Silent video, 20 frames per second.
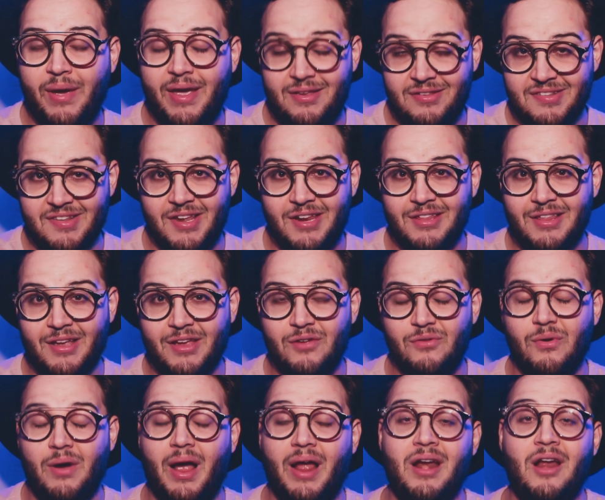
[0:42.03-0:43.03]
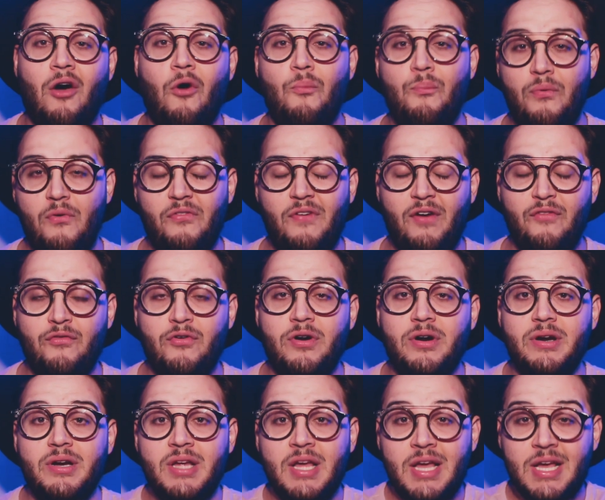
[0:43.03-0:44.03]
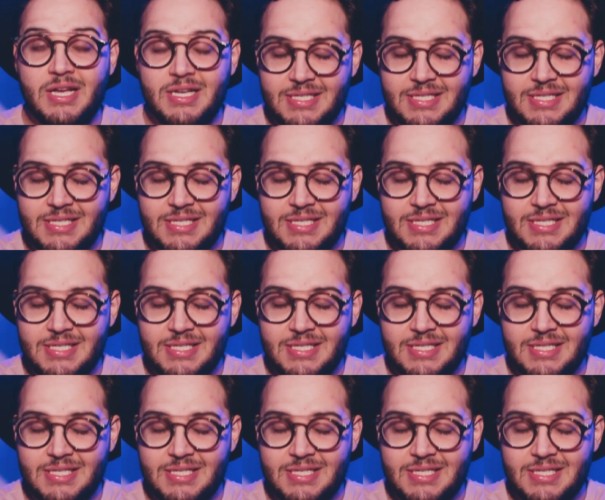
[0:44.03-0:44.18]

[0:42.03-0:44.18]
é inscrito aqui no canal, por favor,